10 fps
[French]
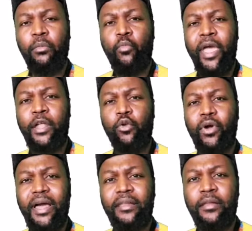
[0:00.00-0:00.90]
moyen
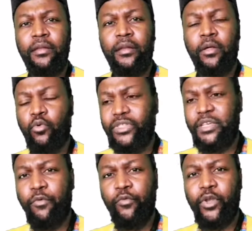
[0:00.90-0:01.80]
local Ou
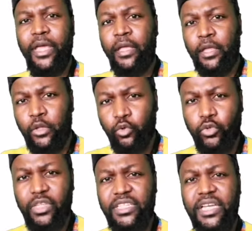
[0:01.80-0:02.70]
si vous voulez,
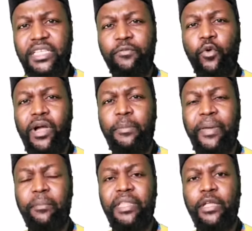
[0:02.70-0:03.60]
toute initiative locale
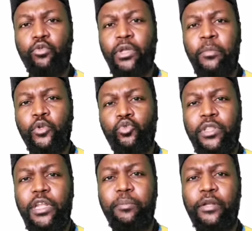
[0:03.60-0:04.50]
permettant notamment de
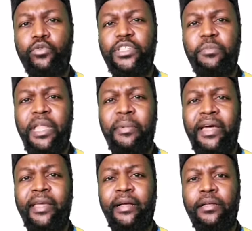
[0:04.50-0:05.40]
soigner le paludisme et la
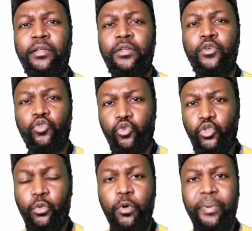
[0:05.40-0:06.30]
malaria
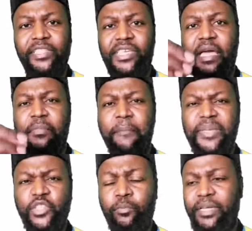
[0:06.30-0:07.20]
Justement parce qu'il y a la
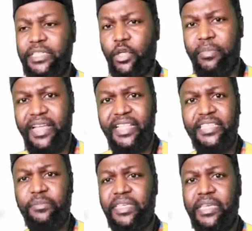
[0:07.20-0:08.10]
mise en place d'un
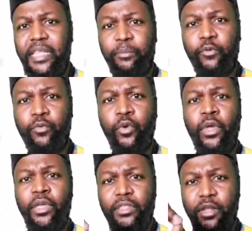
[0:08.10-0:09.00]
mécanisme qui était prévu
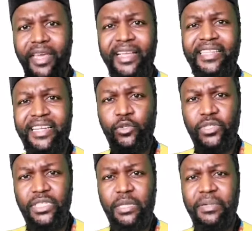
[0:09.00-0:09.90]
de
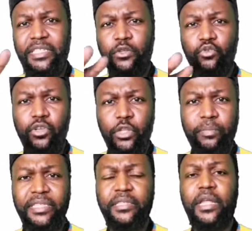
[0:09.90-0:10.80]
l'éradication systématique d'une
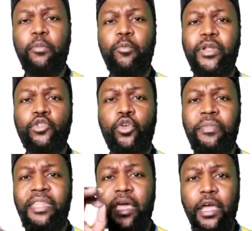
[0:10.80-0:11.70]
grande partie de la population
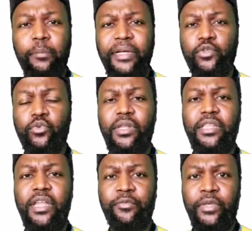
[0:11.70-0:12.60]
humaine et en particulier
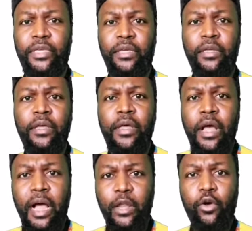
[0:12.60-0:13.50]
de l'Afrique.
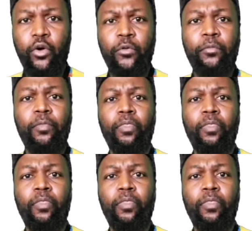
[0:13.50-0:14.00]
Alors,